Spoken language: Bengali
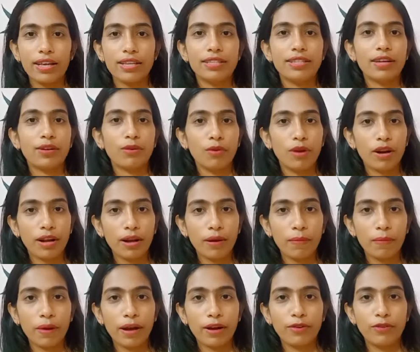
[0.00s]
গাইজ অ্যান্ড
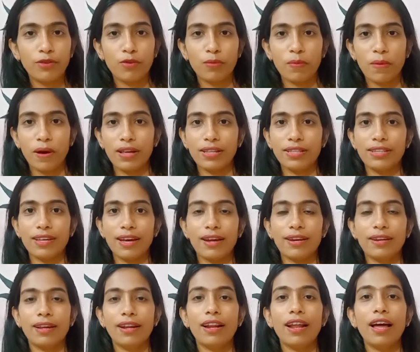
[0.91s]
ওয়েলকাম ব্যাক টু মাই
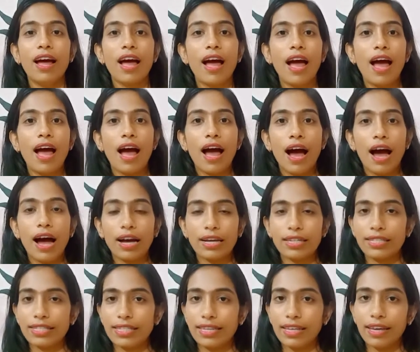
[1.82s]
চ্যানেল
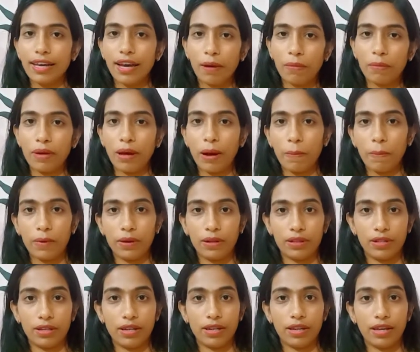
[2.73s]
আজকে আমি
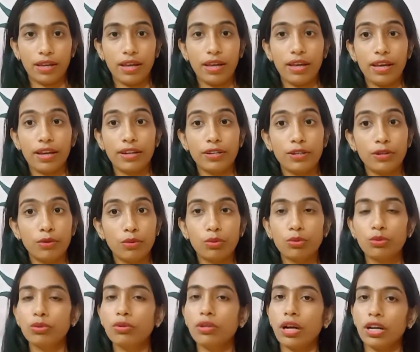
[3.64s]
আপনাদেরকে একটি
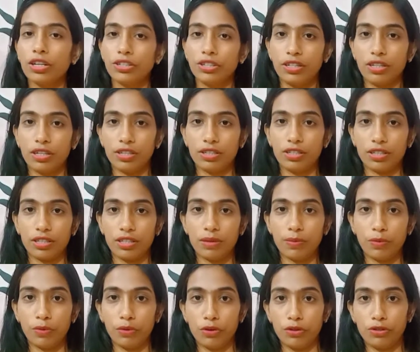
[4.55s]
নতুন আসনার
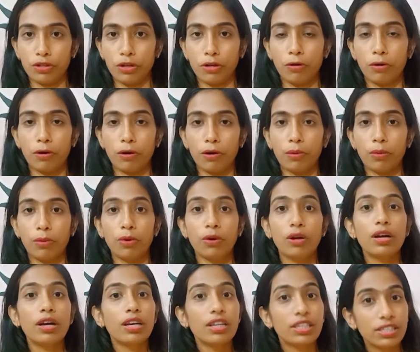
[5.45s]
সাথে পরিচয়
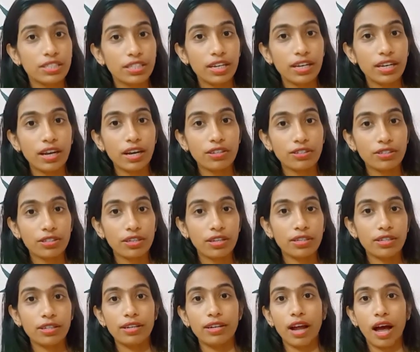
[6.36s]
করব সেই
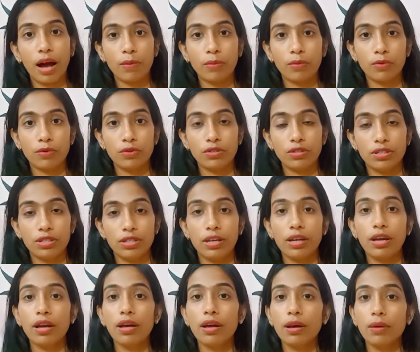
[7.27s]
আসনাটির নাম
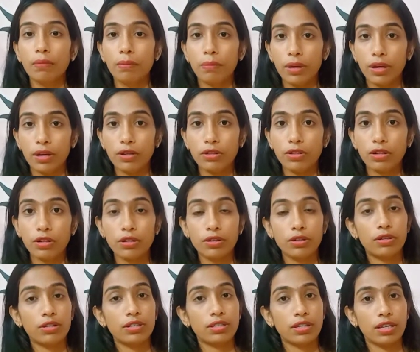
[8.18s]
হচ্ছে
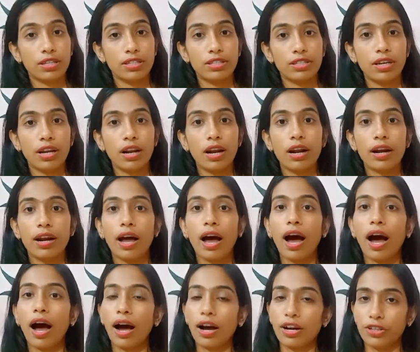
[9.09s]
মেরুদণ্ড
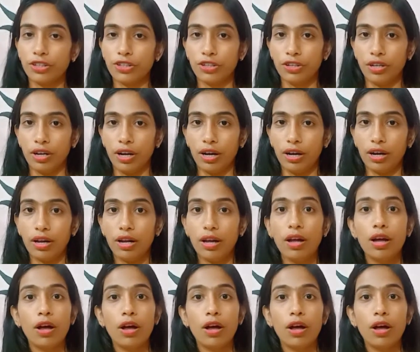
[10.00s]
সঞ্চালনা আসনা